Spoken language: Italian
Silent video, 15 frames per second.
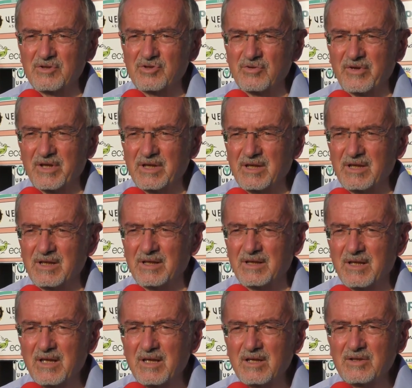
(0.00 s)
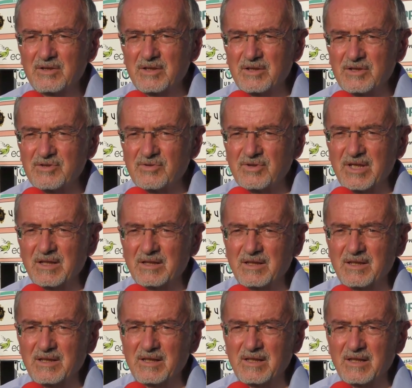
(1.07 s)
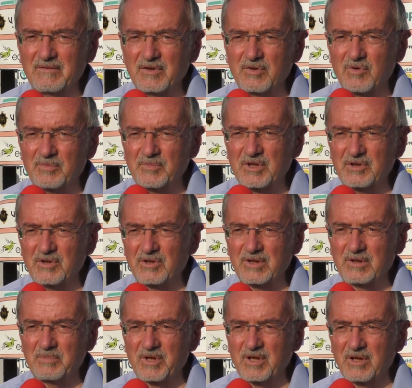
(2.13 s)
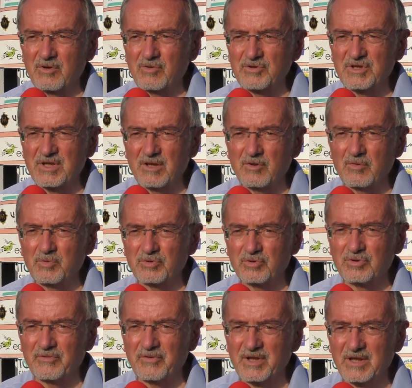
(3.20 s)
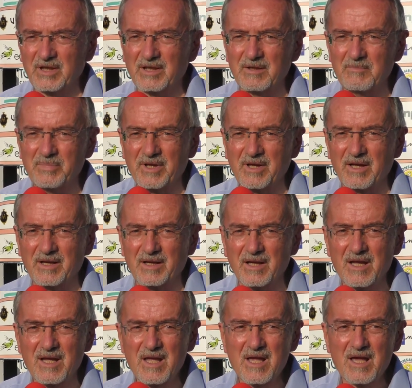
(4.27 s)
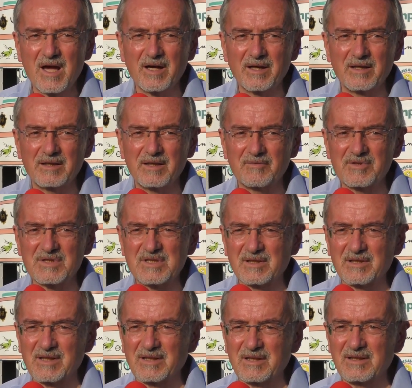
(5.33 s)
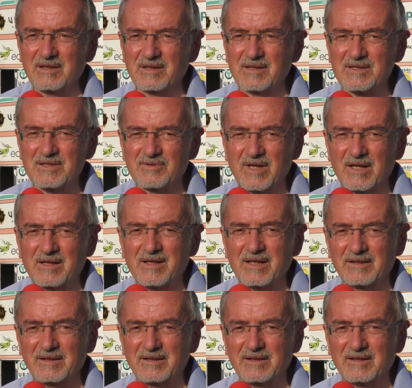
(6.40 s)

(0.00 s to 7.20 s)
giovanile, gli esordienti, e gli allievi, uomini e donne perché così hanno potuto vedere e imparare anche da questi atleti internazionali la